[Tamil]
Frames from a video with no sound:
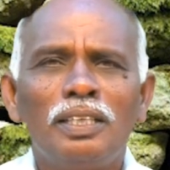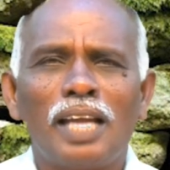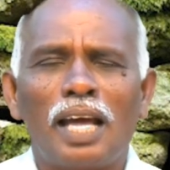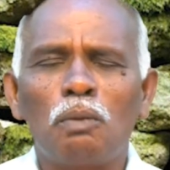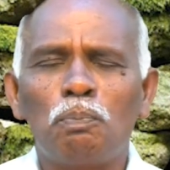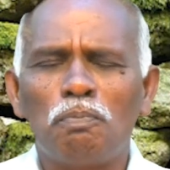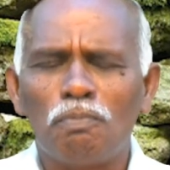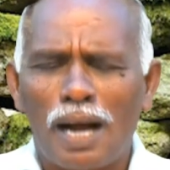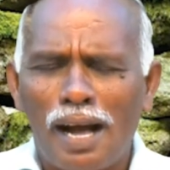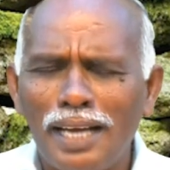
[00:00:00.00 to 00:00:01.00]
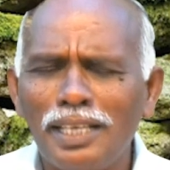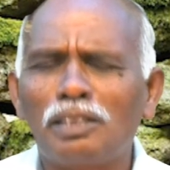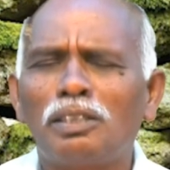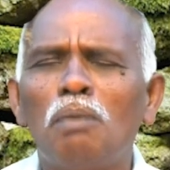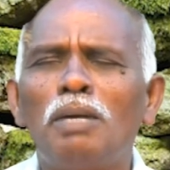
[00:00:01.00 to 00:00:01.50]
நான்
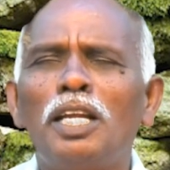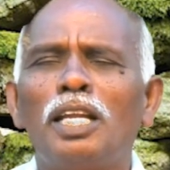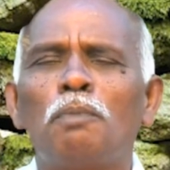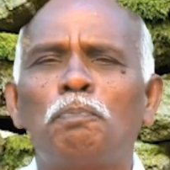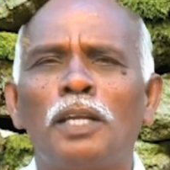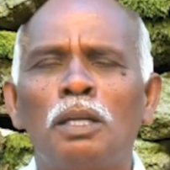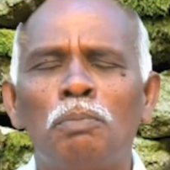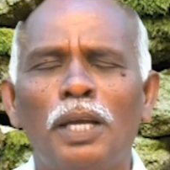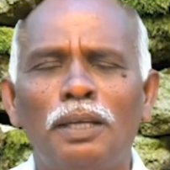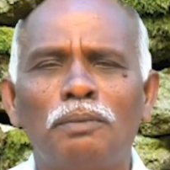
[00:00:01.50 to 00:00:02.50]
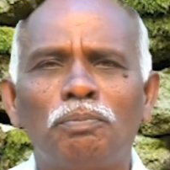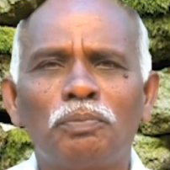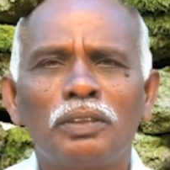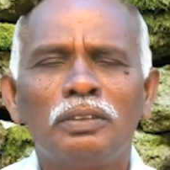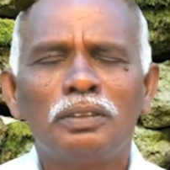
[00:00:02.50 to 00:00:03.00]
ஆயத்தம் பண்ணின பின்பு
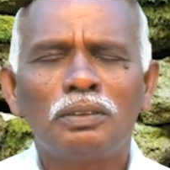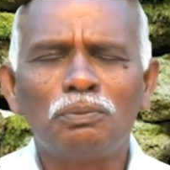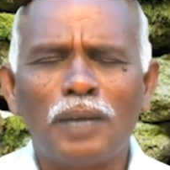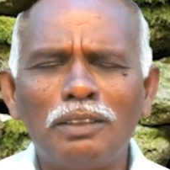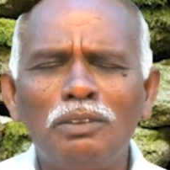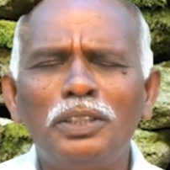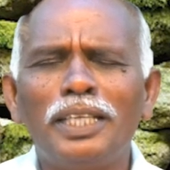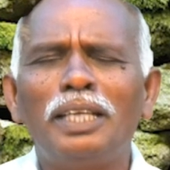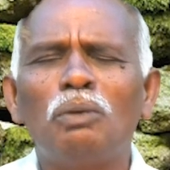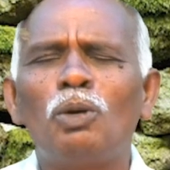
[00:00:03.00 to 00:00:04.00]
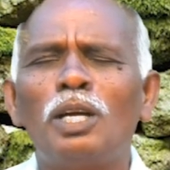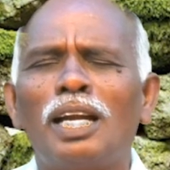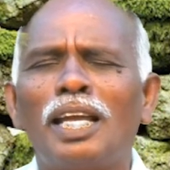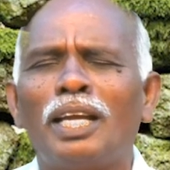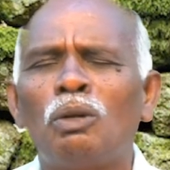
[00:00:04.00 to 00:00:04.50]
வந்து
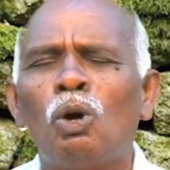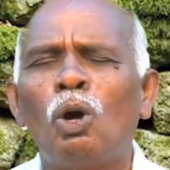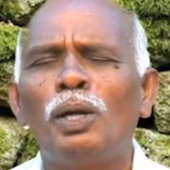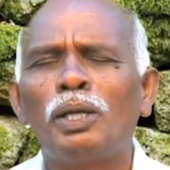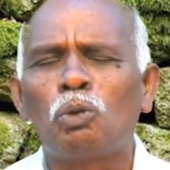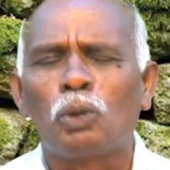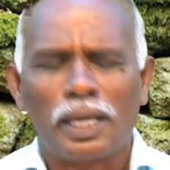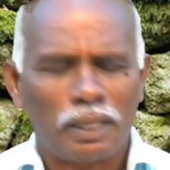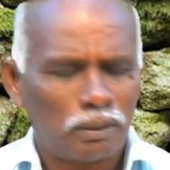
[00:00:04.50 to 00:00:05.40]
உங்களை என்னோடு கூட